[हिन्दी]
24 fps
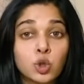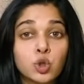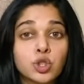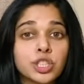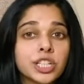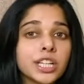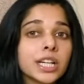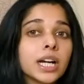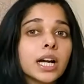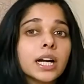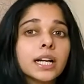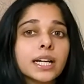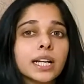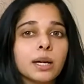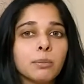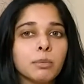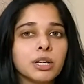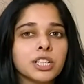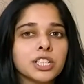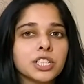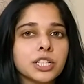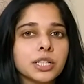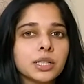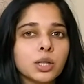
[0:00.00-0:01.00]
कुछ ही घंटे
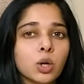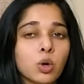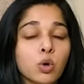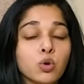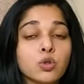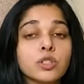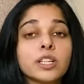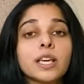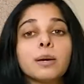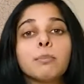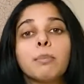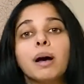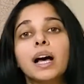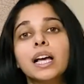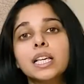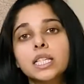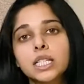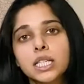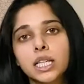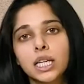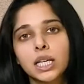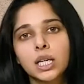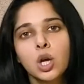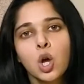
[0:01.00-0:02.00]
बचे हैं और उसके बाद
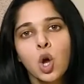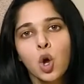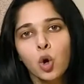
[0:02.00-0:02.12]
से